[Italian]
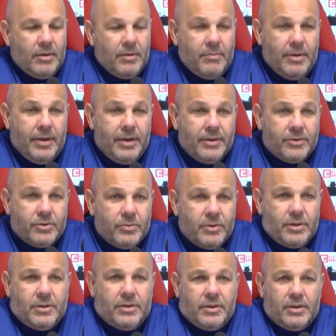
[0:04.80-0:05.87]
Beh,
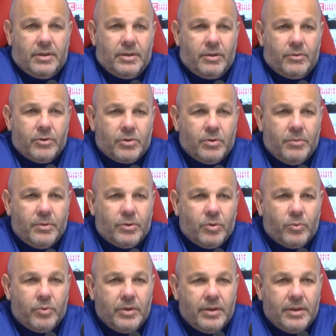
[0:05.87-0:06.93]
insomma, in questo momento
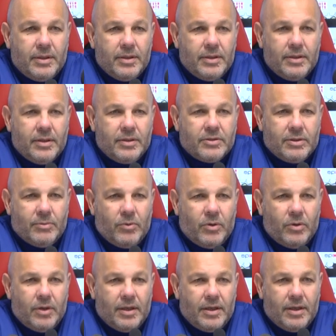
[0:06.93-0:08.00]
qui
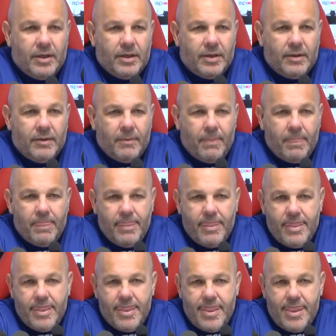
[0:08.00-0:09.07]
siamo, a,
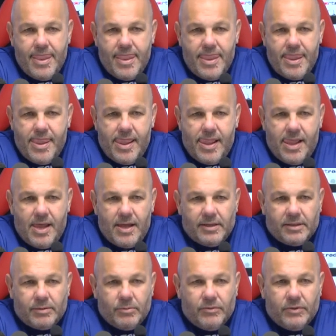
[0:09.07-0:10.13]

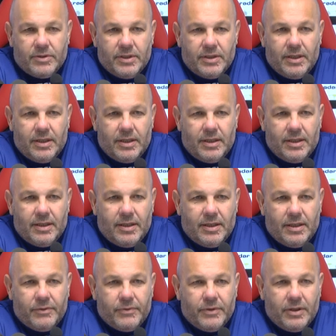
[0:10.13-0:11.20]
siamo vicini
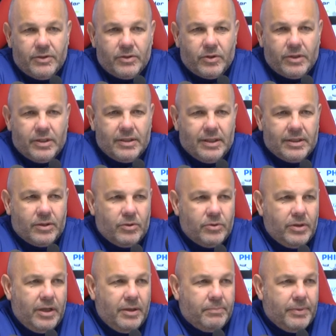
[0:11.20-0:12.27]
alla fine del girone d'andata con
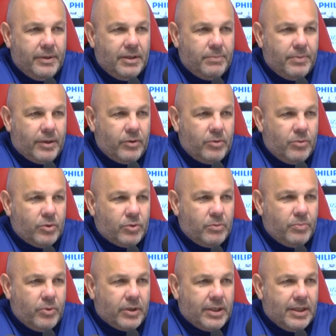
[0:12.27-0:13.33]
degli impegni per noi molto
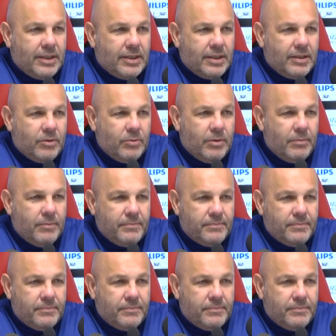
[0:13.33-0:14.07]
importanti, come,